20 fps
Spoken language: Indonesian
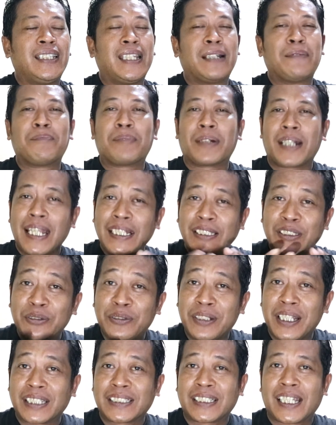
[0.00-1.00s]
yang pernah
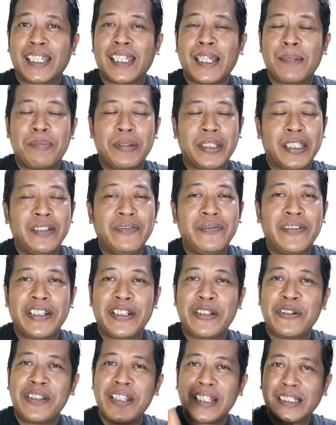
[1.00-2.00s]
juga saya bikin
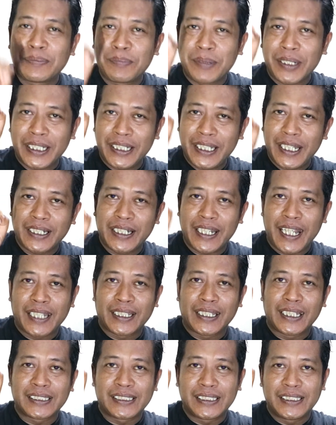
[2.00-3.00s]
videonya seperti yang di
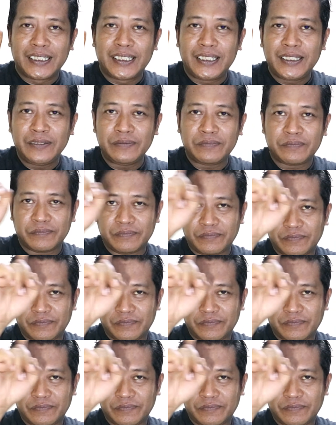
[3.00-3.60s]
atas ini